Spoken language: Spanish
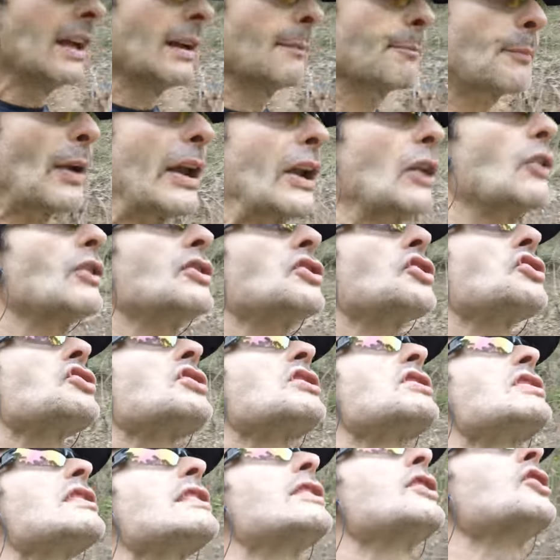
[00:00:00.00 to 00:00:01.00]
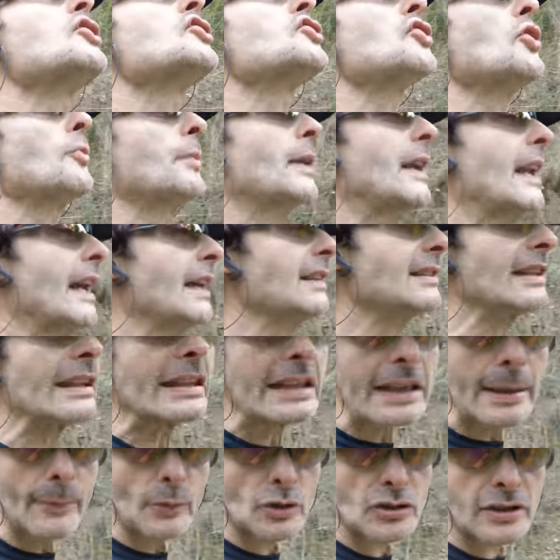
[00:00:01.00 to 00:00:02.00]
Pero eso sí, si nos lloviera
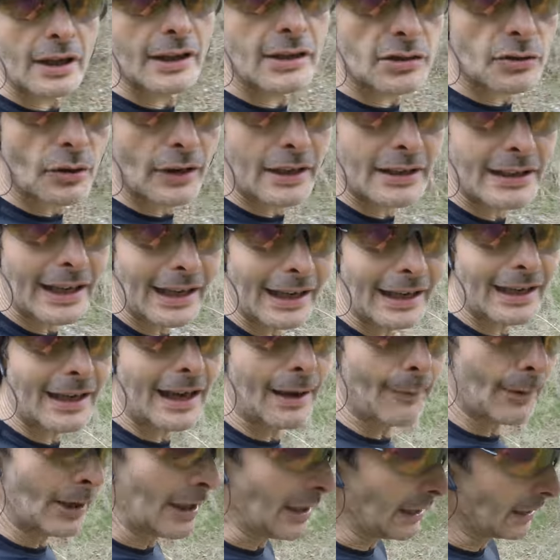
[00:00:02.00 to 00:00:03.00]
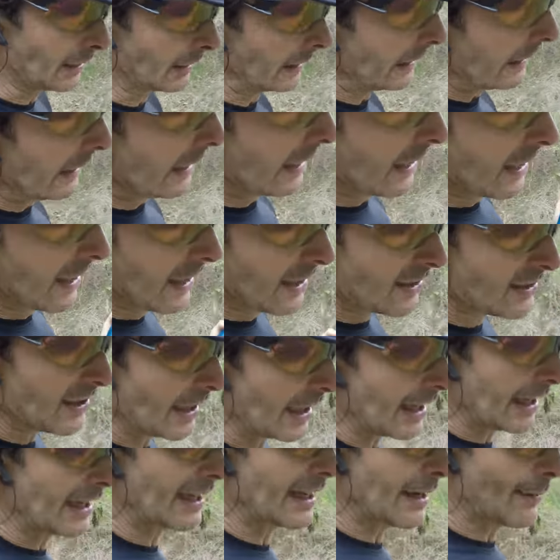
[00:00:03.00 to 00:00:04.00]
tendríamos que desconectarle el cable,
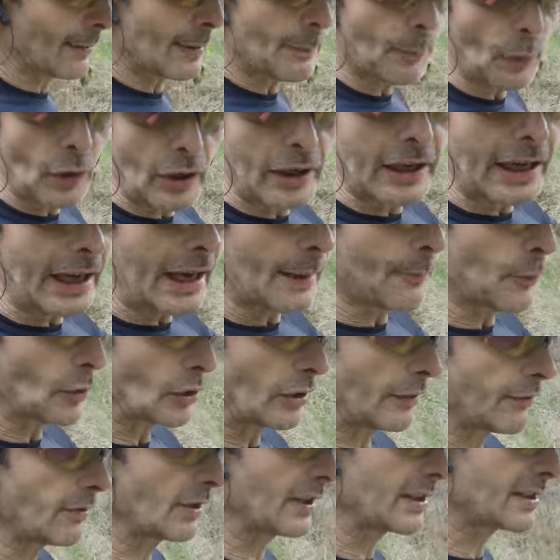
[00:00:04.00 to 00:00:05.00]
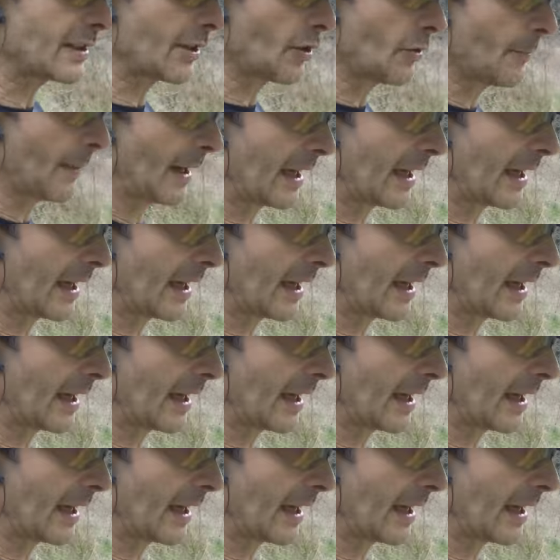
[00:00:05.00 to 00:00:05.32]
sacar el cable y ponerle las protecciones de goma